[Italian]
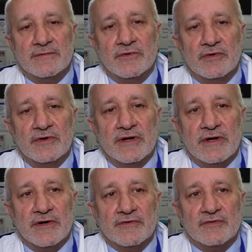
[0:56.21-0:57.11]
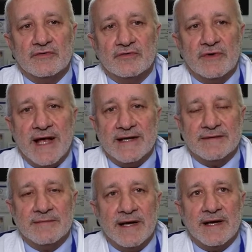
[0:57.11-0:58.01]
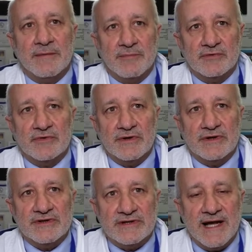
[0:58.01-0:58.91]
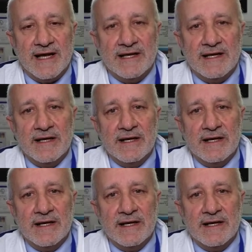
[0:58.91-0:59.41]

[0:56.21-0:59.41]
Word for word: non strutturati ma appunto digitali,